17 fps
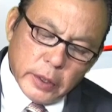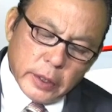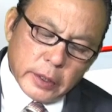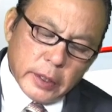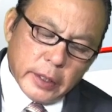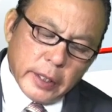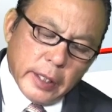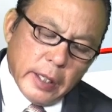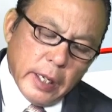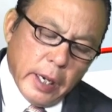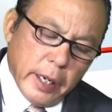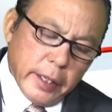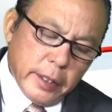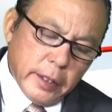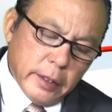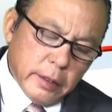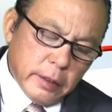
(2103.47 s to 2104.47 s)
được những cái
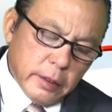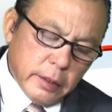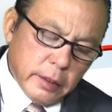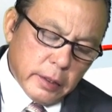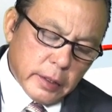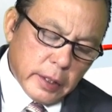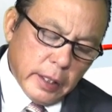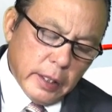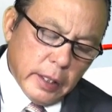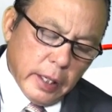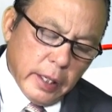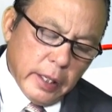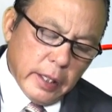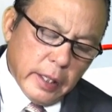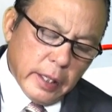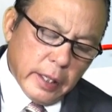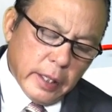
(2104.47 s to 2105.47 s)
lợi. Cái
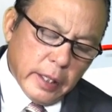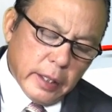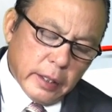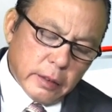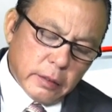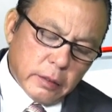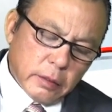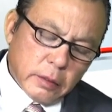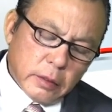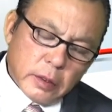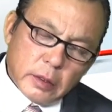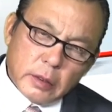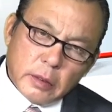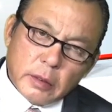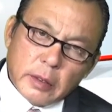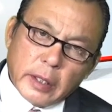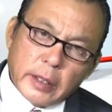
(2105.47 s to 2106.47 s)
lợi là
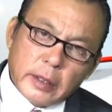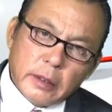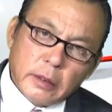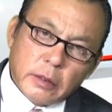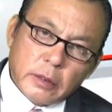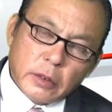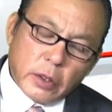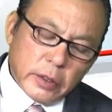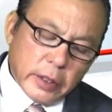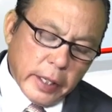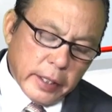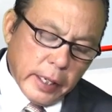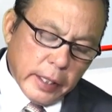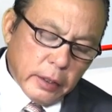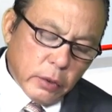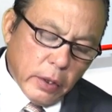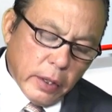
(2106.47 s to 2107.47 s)
là có thể
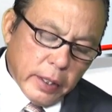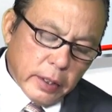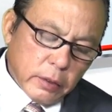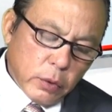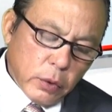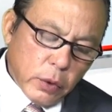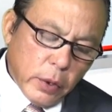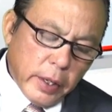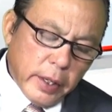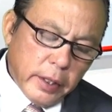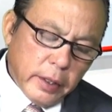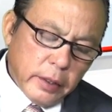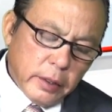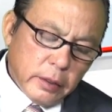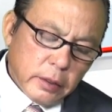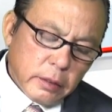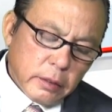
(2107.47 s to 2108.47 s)
đánh
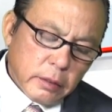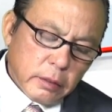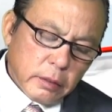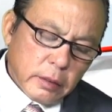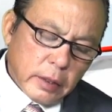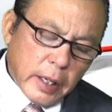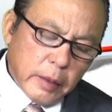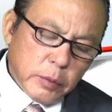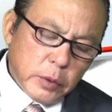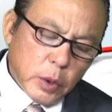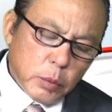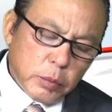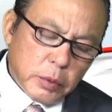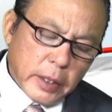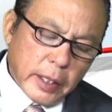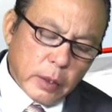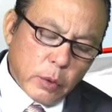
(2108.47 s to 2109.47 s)
thuế, áp
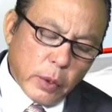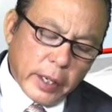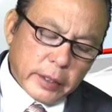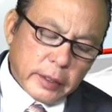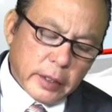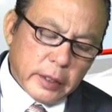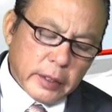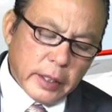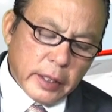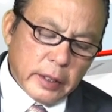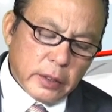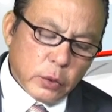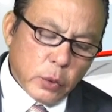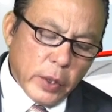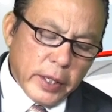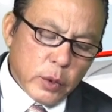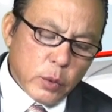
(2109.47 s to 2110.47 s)
dụng như hàng loạt những cái
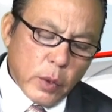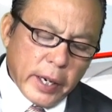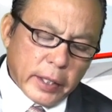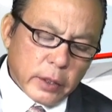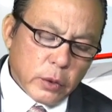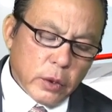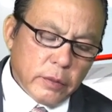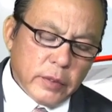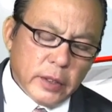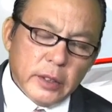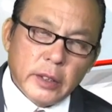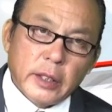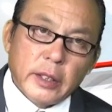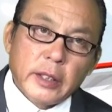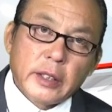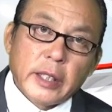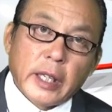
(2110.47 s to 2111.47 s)
thuế quan đối với
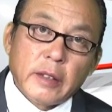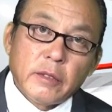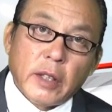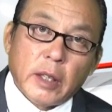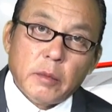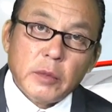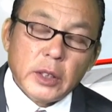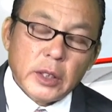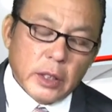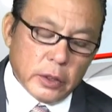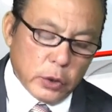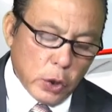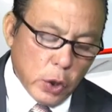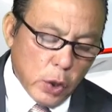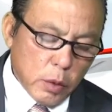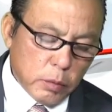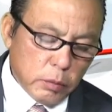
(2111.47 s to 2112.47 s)
những cái sản phẩm như là
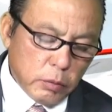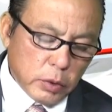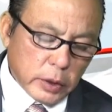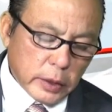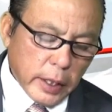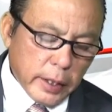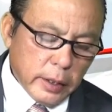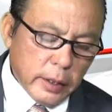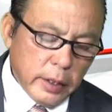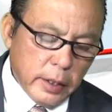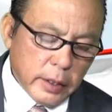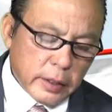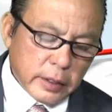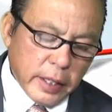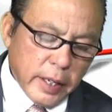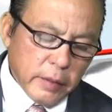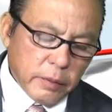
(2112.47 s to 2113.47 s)
nhôm, sắt,
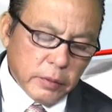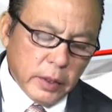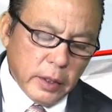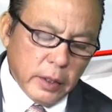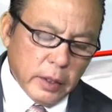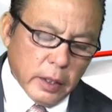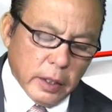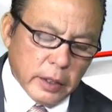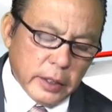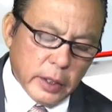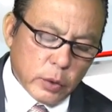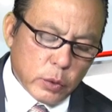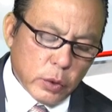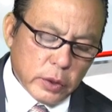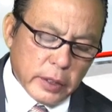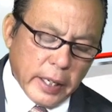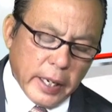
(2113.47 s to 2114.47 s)
thép ở nhiều
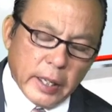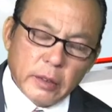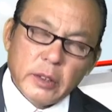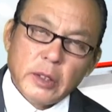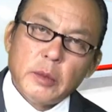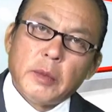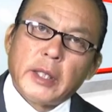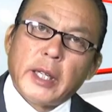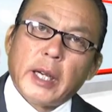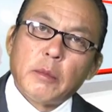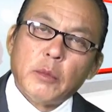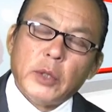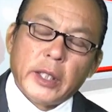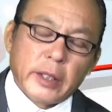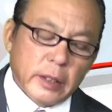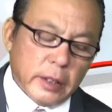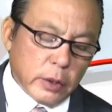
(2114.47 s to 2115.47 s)
quốc gia nhưng mà đặc
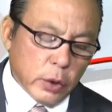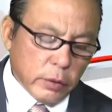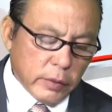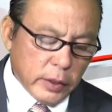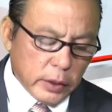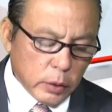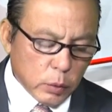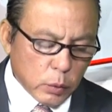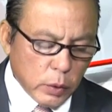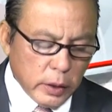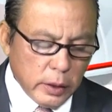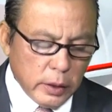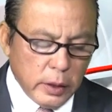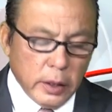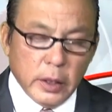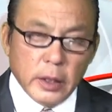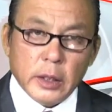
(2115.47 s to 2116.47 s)
biệt là đối với Trung Quốc.
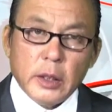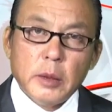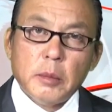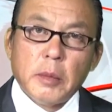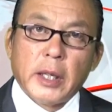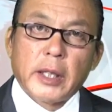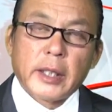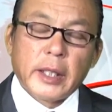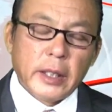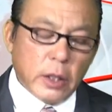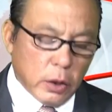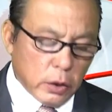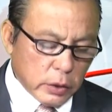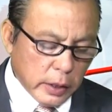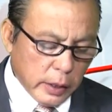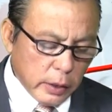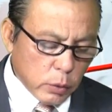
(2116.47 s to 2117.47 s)
Nhưng mà cái
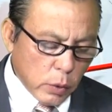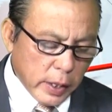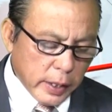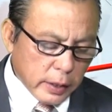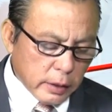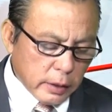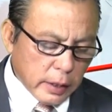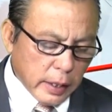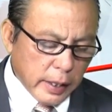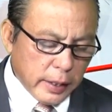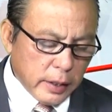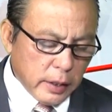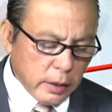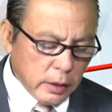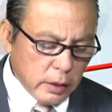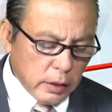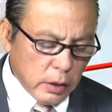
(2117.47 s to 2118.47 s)
đòn thuế quan này
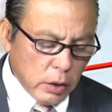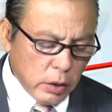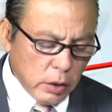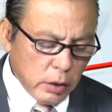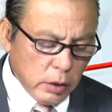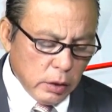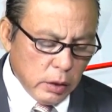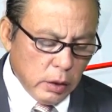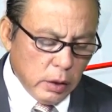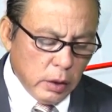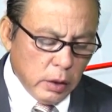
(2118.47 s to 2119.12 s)
đó nó